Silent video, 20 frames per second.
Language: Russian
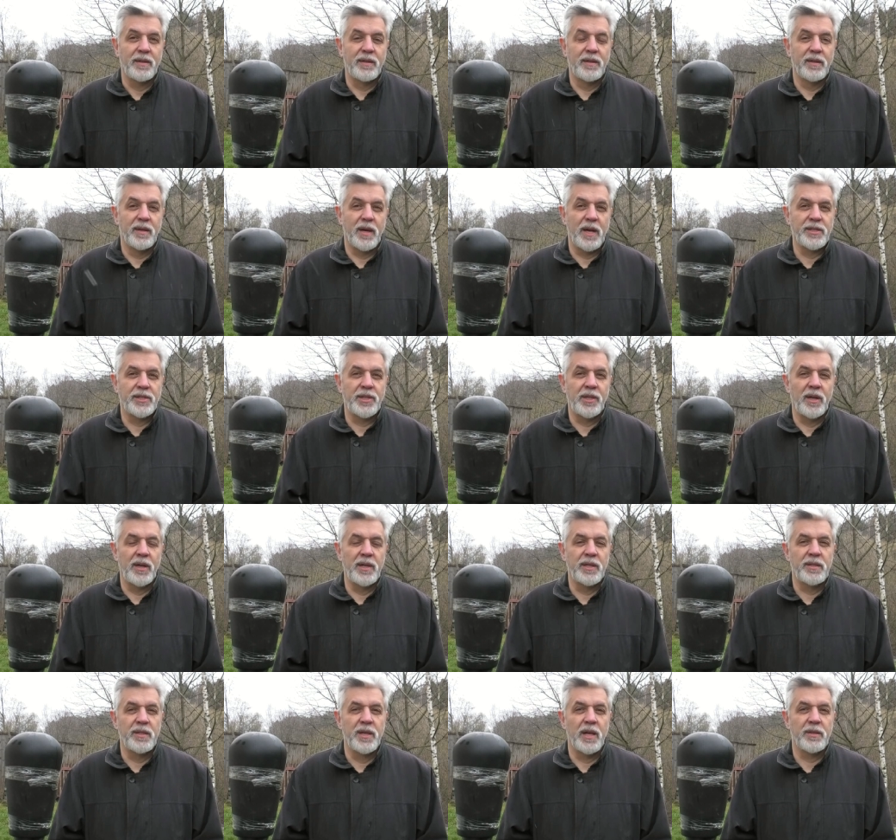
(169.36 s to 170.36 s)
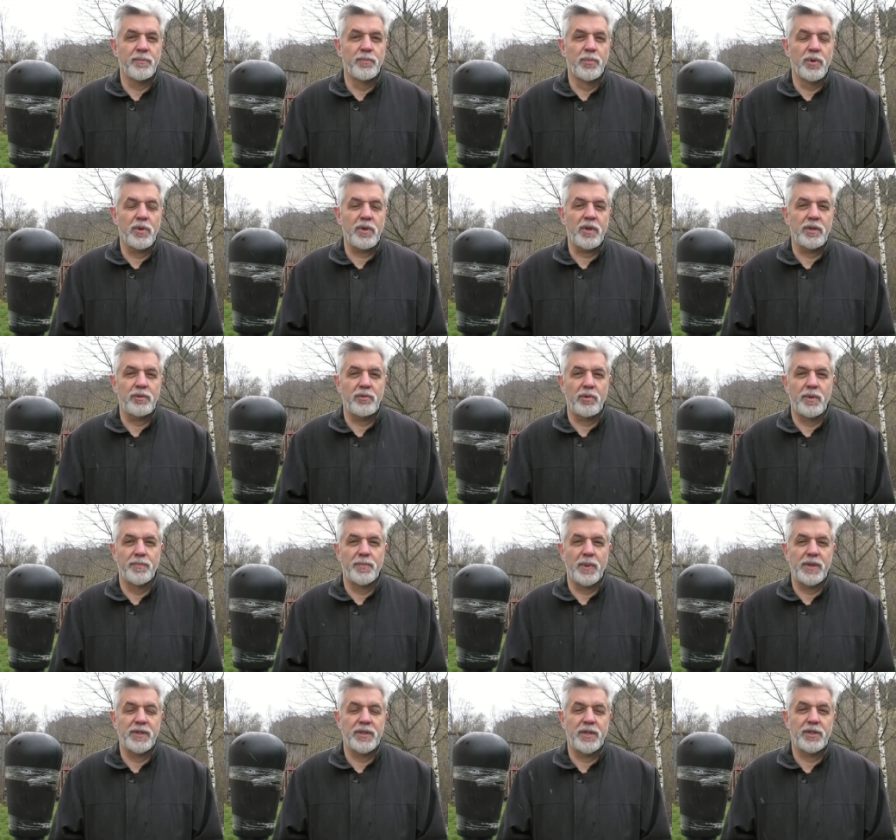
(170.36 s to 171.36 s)
И антиэлитный отбор, который
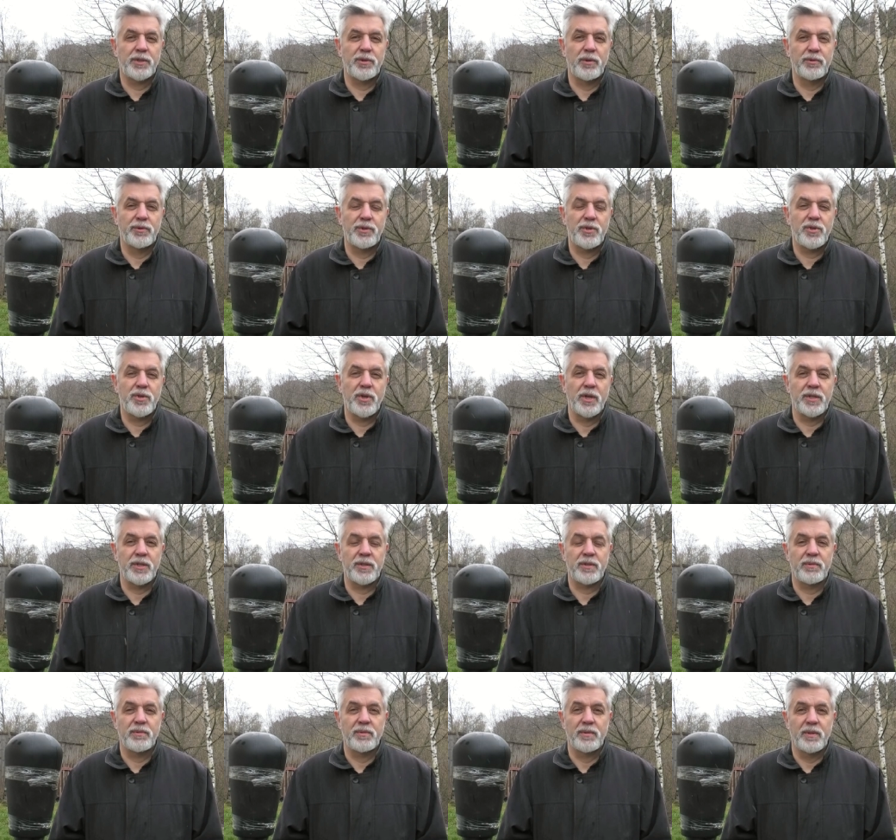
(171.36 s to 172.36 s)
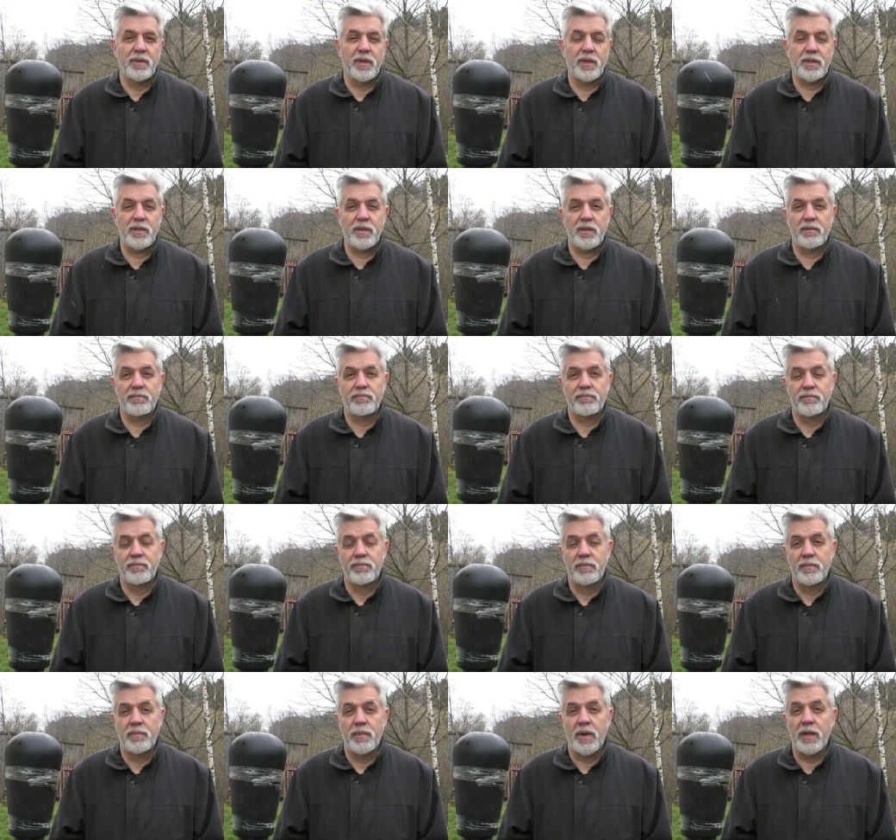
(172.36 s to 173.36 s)
произошел сейчас, это
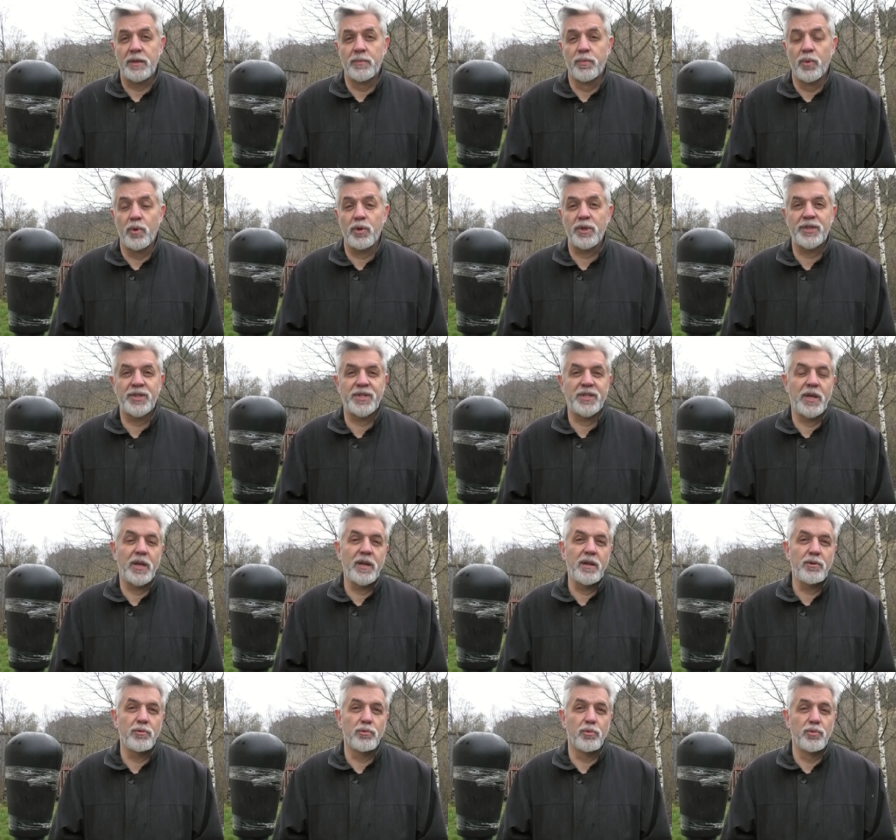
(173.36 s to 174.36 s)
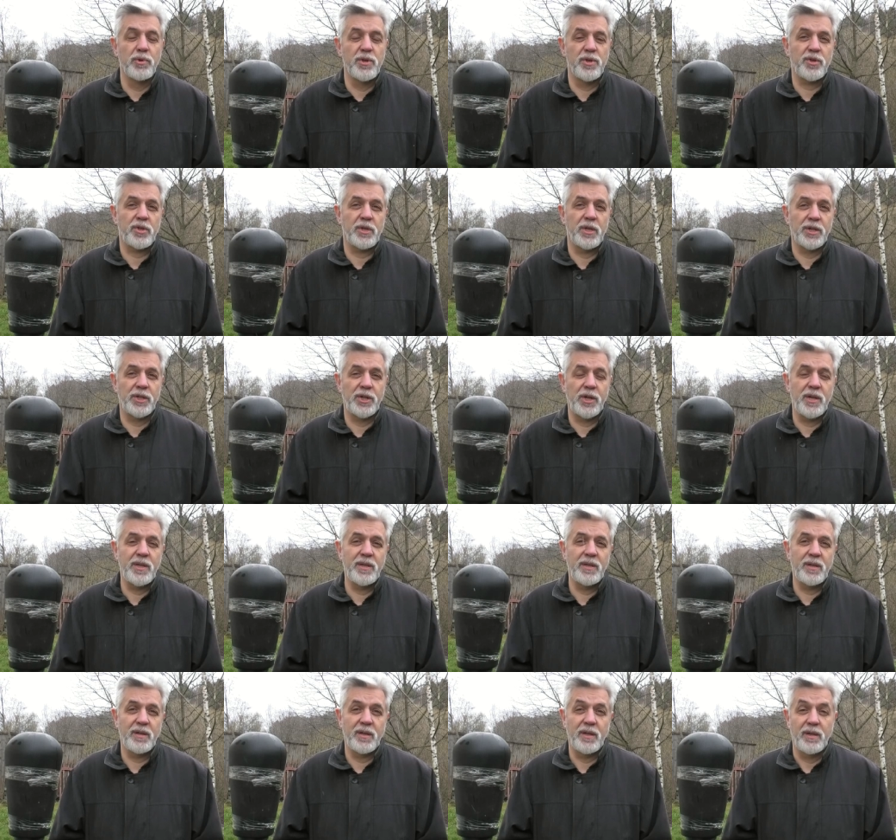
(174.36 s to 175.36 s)
отбор с целью
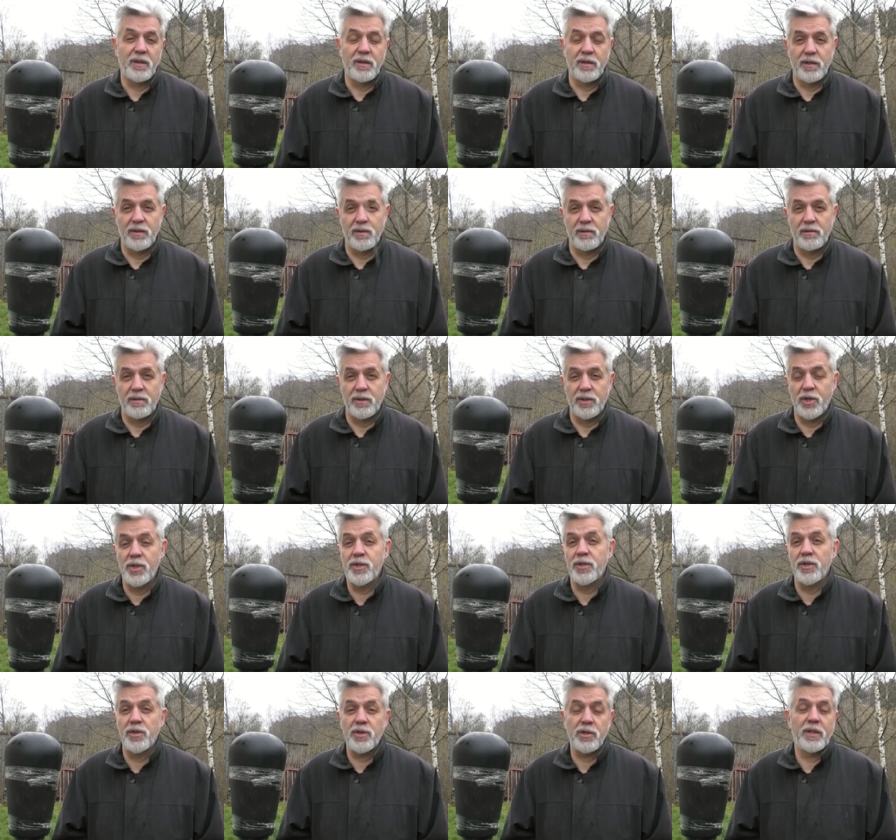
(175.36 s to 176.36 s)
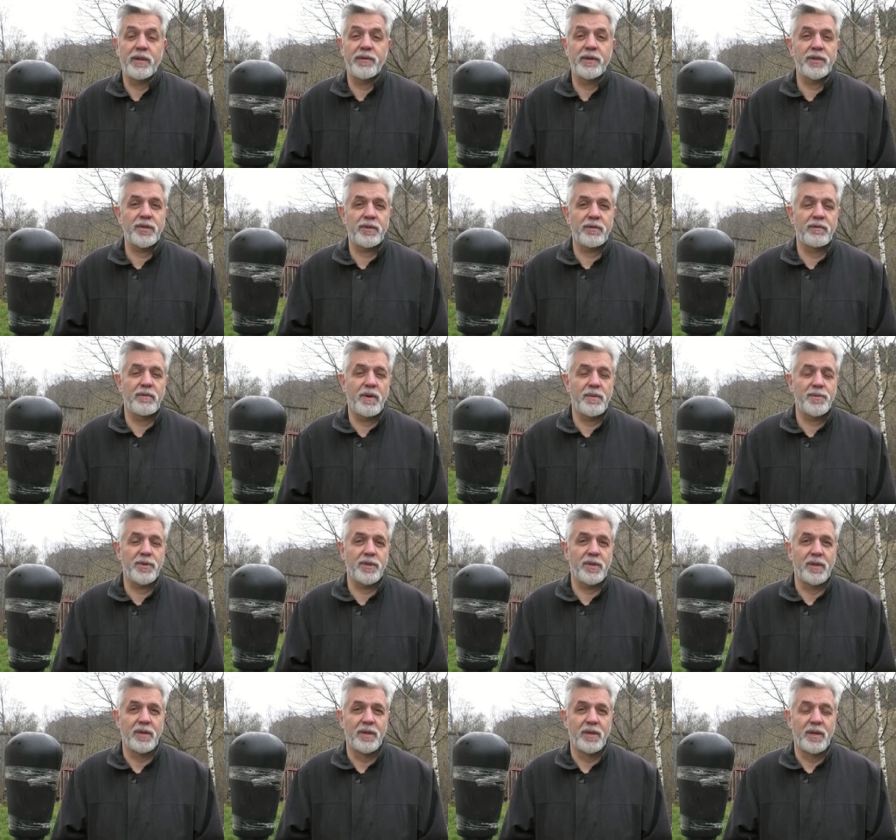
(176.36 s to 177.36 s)
уничтожения жизни человечества
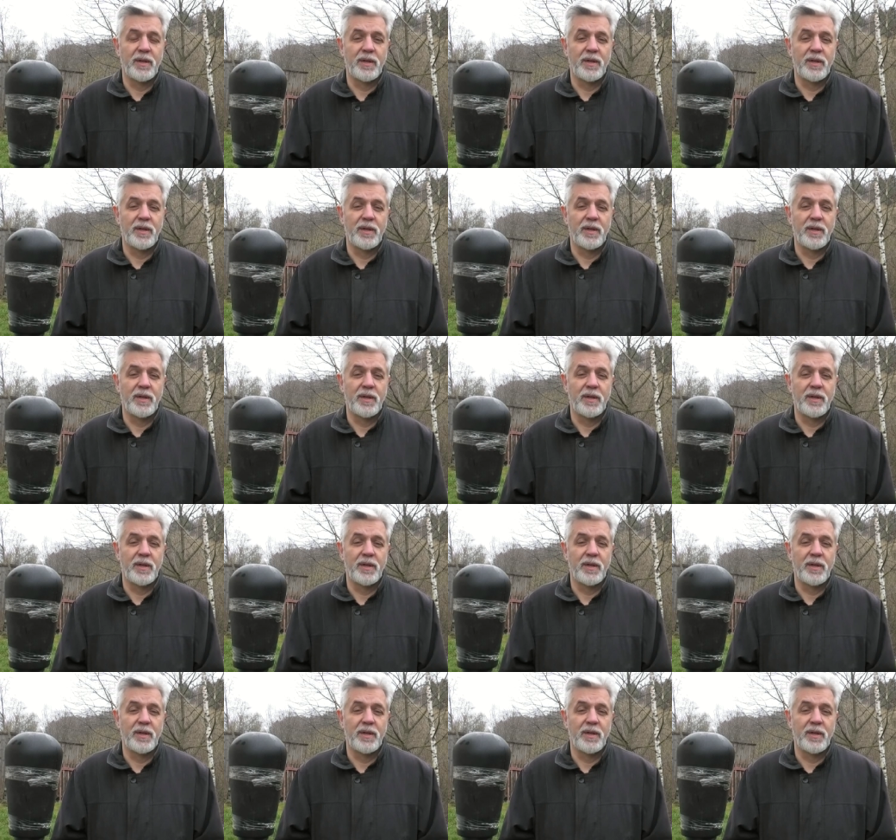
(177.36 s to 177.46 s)
вообще.